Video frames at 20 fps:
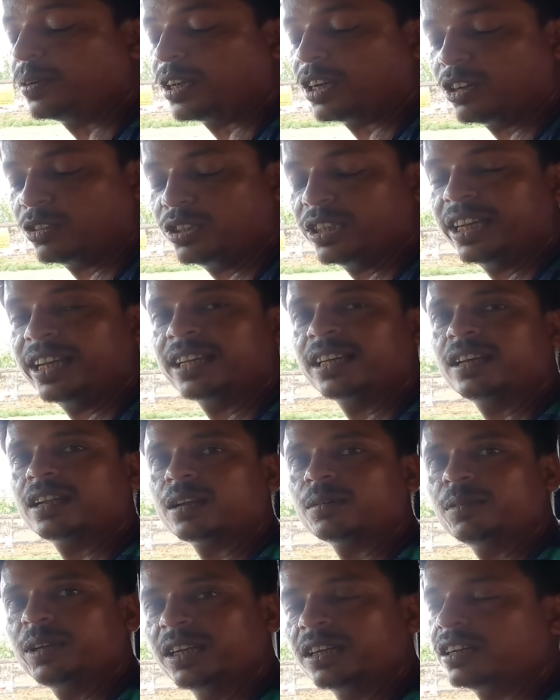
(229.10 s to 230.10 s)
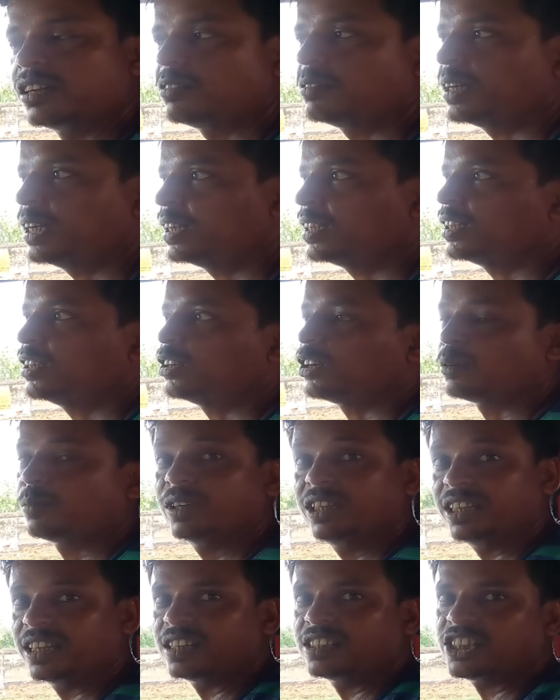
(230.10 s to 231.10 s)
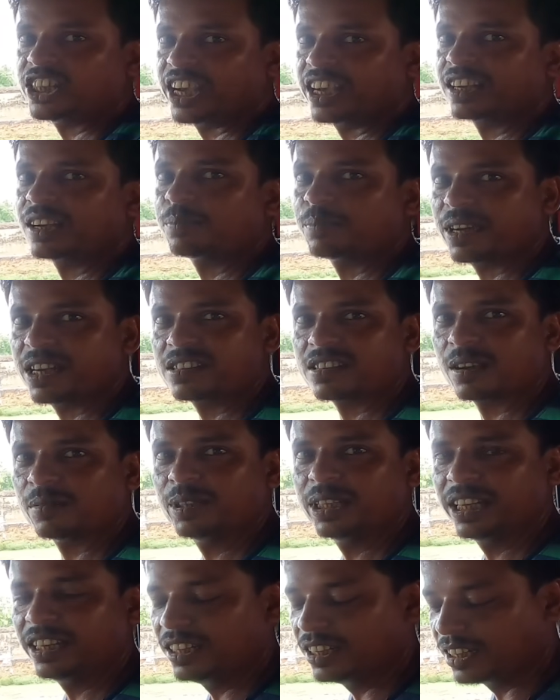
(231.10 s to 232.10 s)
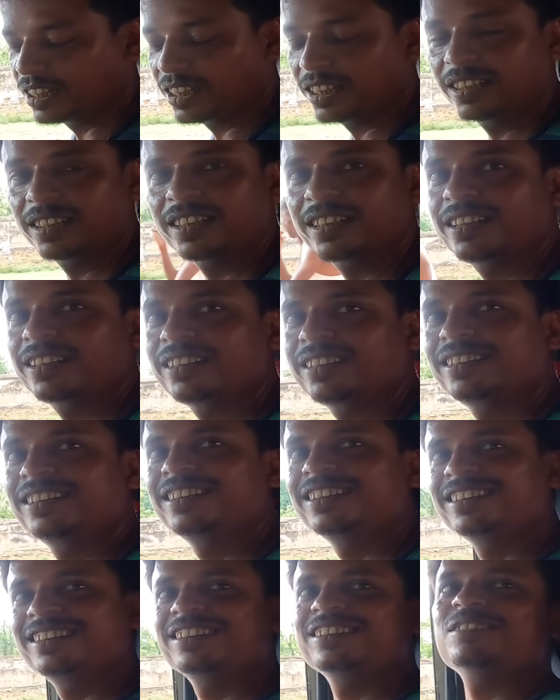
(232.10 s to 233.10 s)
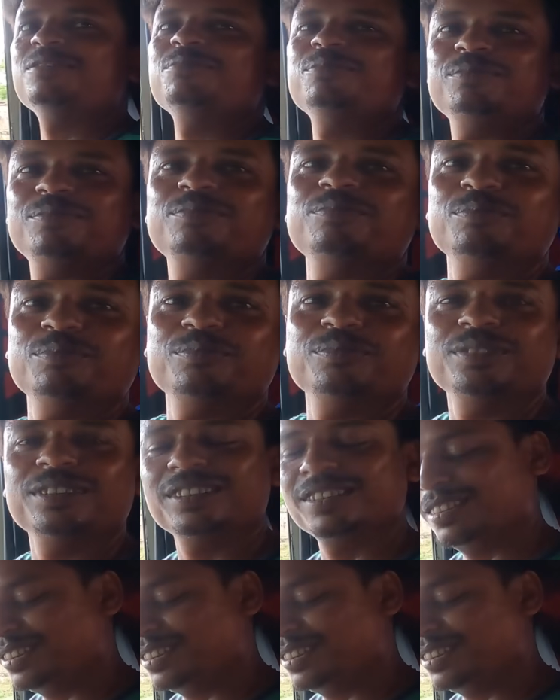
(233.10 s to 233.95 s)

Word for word: पड़ाव जाएंगे रबरिंग करवाएंगे और भैया चाय का पैसा भी नहीं ले रहे थे लेकिन